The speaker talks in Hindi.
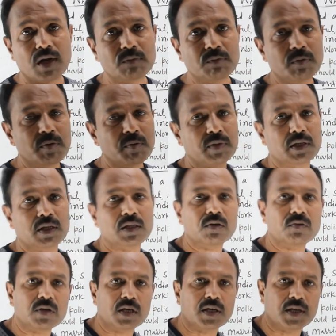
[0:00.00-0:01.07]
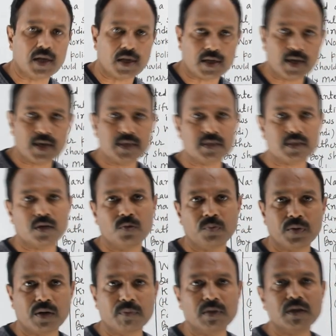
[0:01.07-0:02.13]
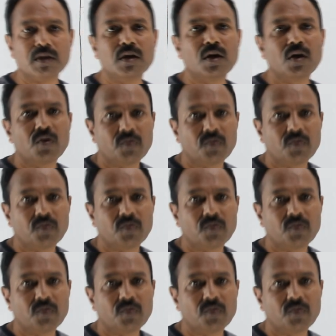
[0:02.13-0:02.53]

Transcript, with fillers: बाद में मैं बताता हूँ कि क्या क्या इसके ऊपर हमें